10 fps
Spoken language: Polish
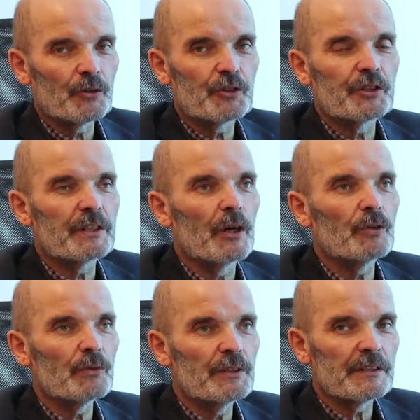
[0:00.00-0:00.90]
odcinka
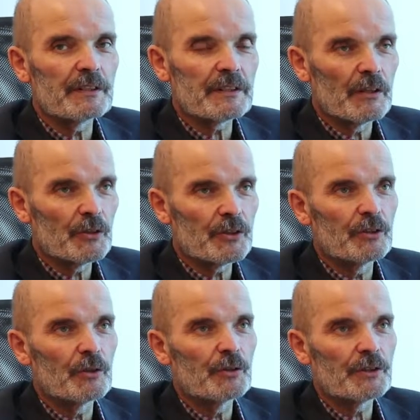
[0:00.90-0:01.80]
od ulicy
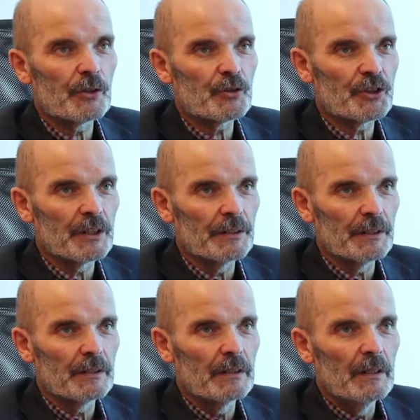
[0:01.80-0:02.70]
Niestachowskiej do ulicy
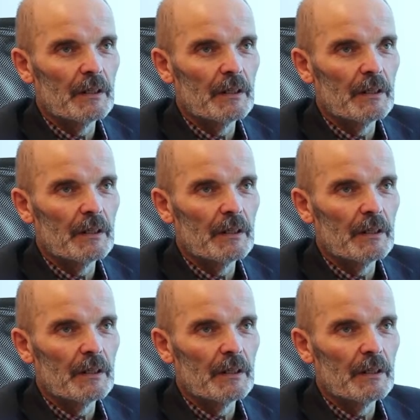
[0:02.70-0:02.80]
Kościelnej.